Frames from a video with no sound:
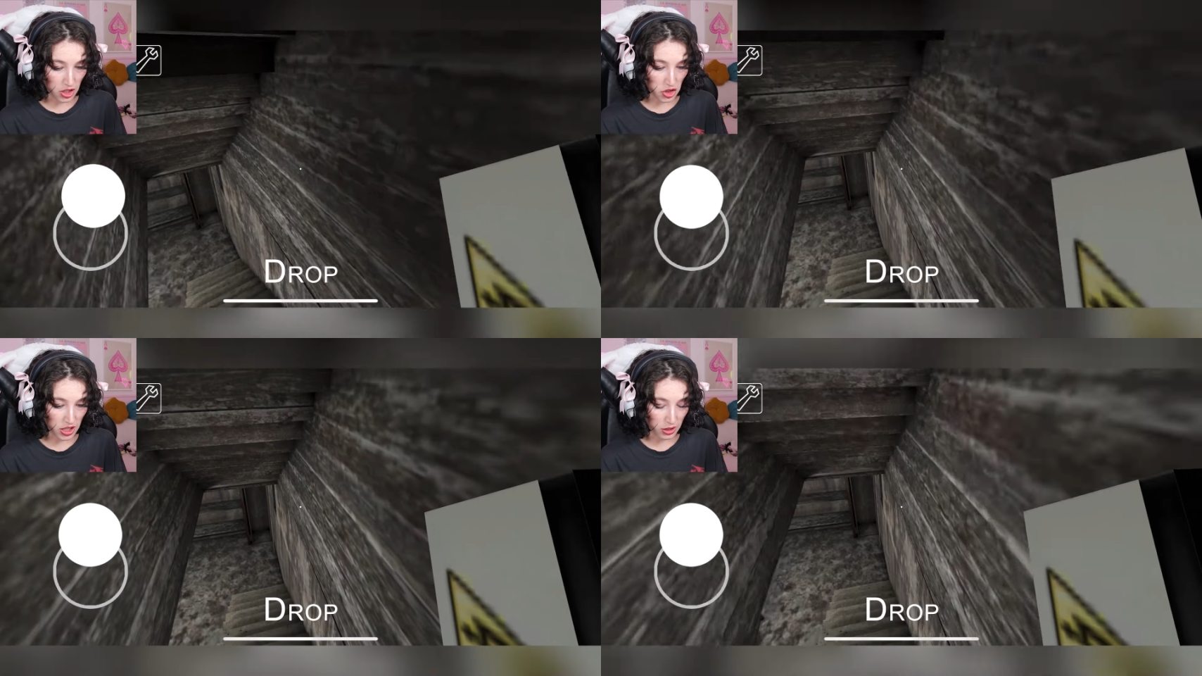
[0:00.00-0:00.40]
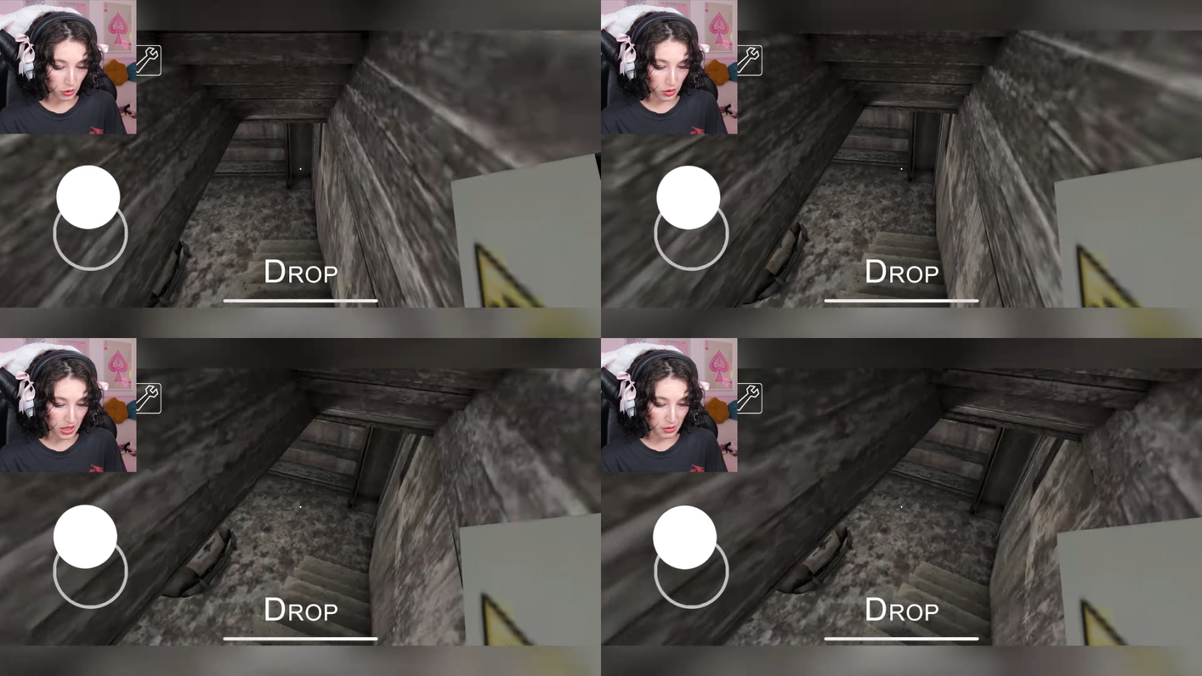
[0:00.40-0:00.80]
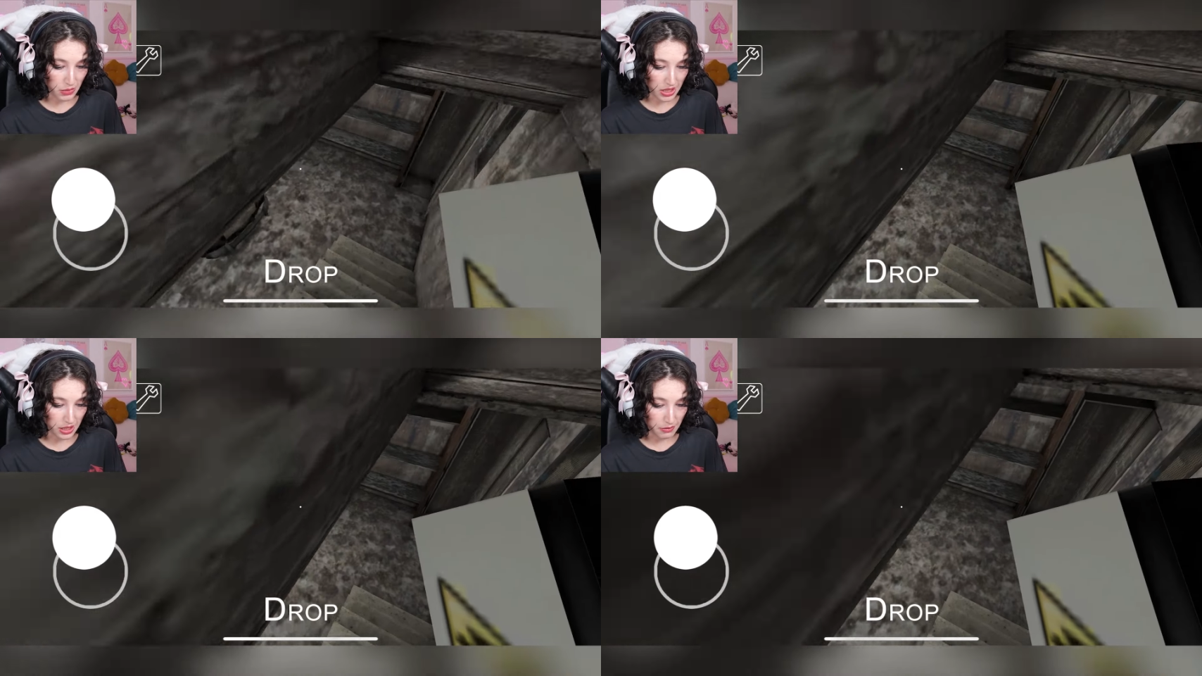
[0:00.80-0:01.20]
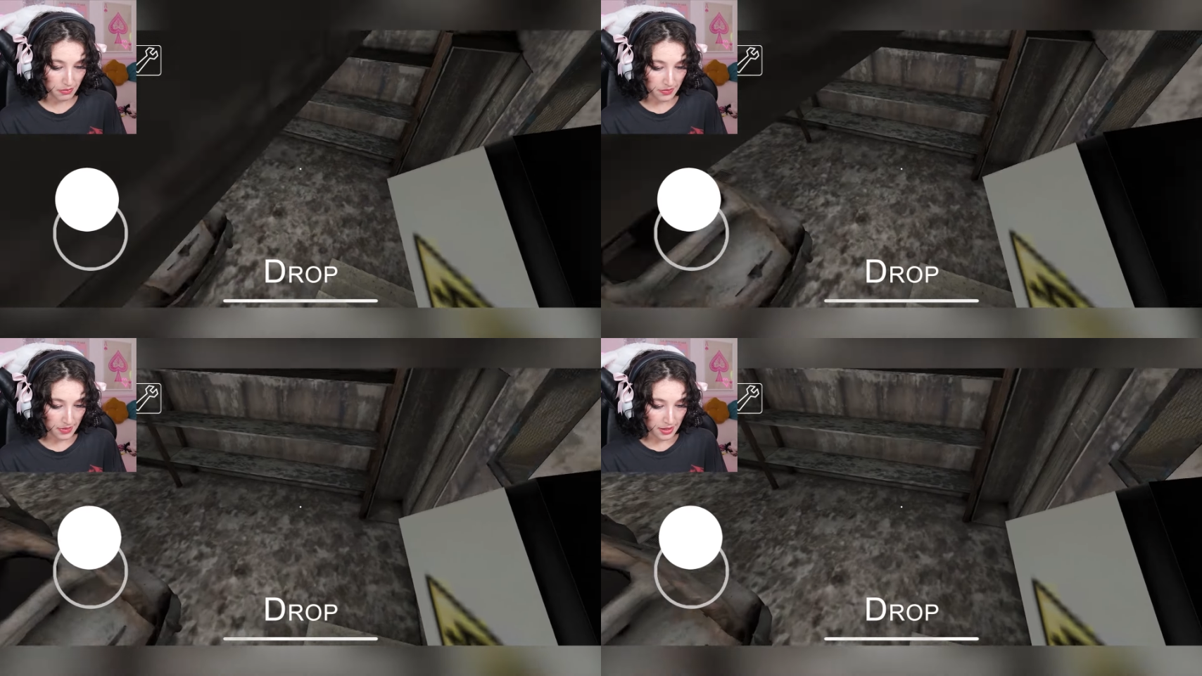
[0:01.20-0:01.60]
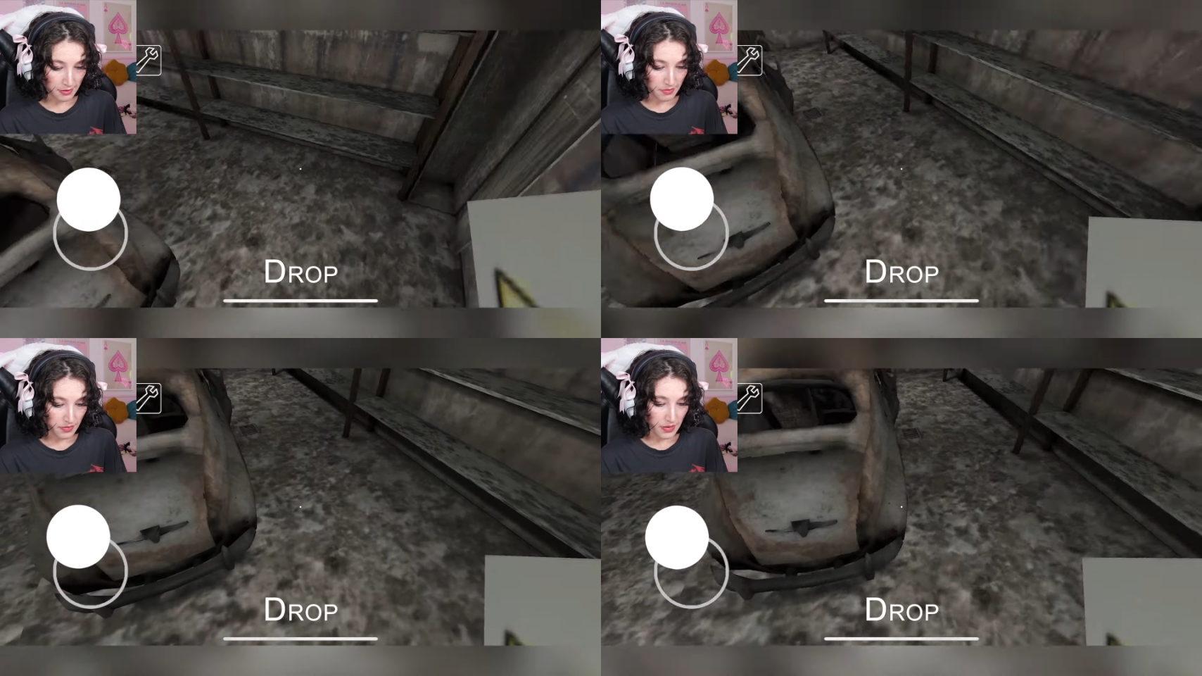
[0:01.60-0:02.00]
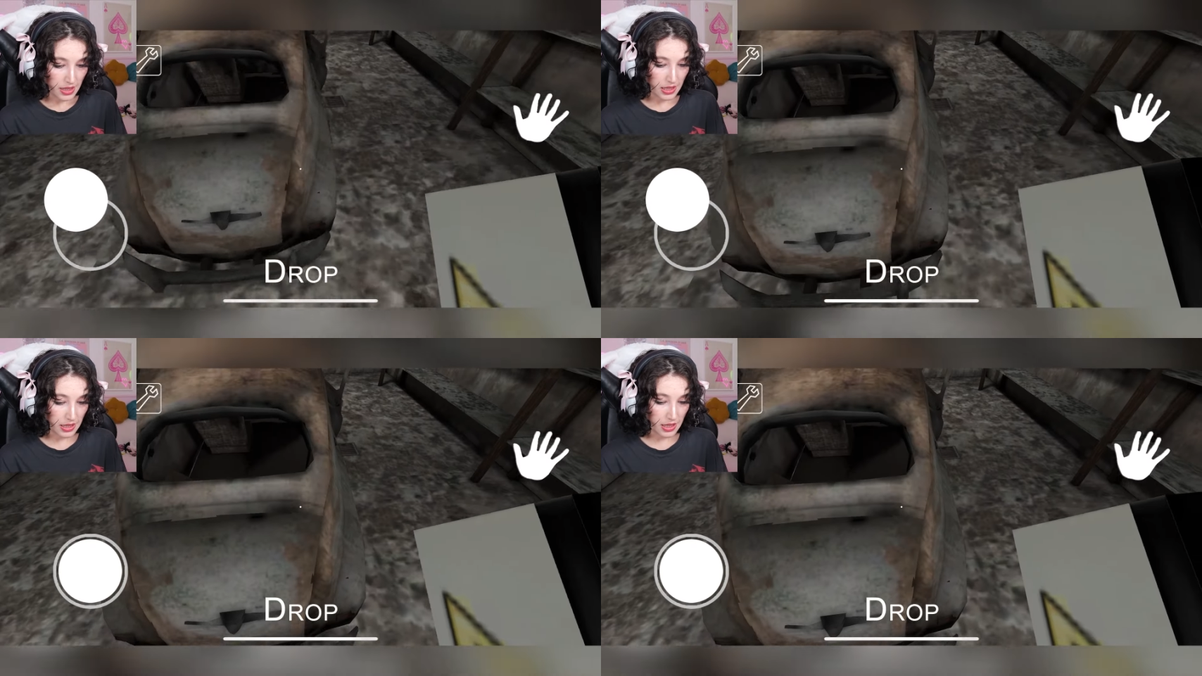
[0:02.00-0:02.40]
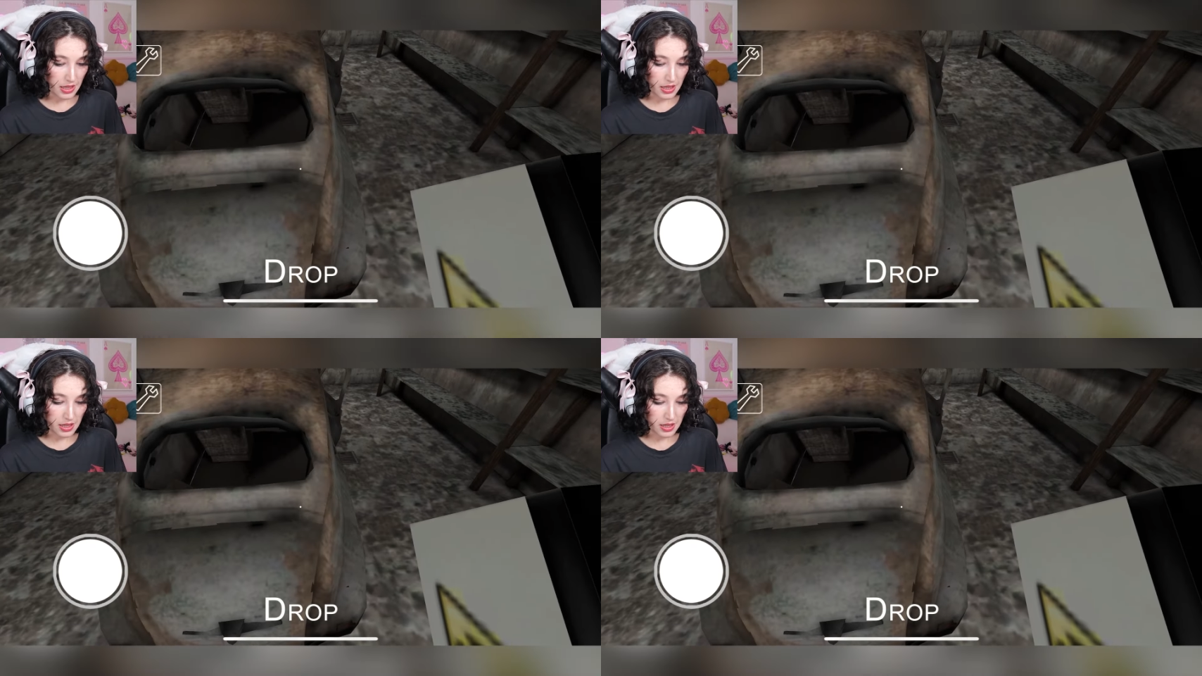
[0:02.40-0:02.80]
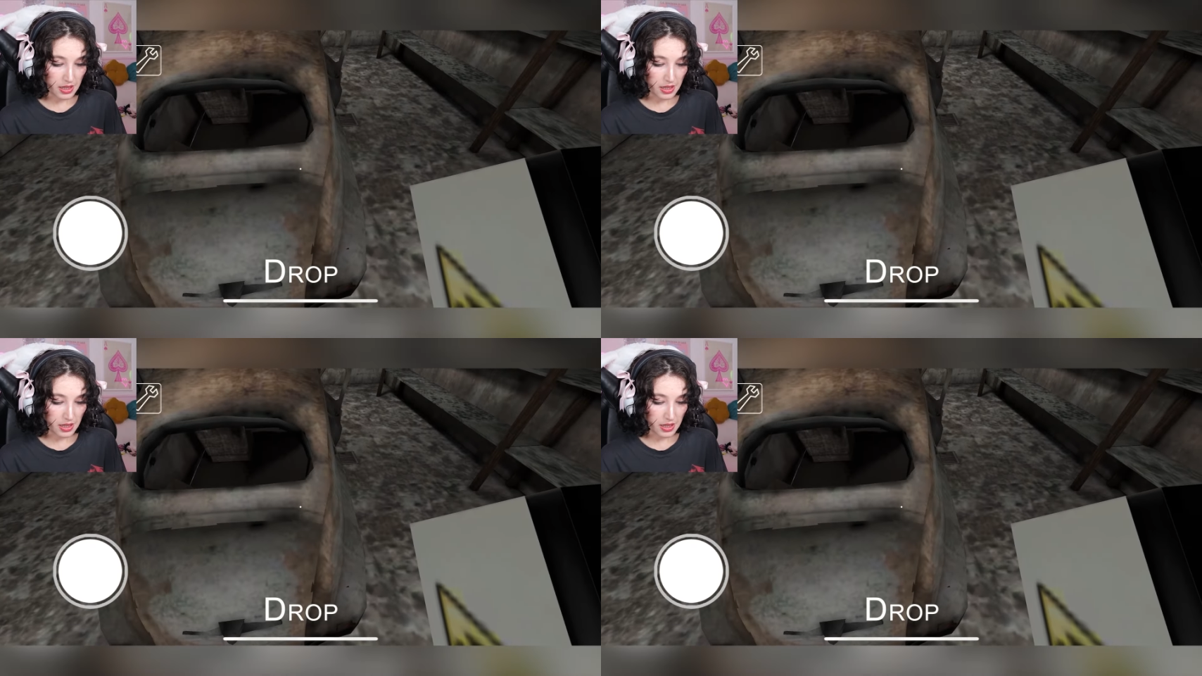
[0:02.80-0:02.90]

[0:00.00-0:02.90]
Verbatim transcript: aşağı doğru in bakayım. İn in in.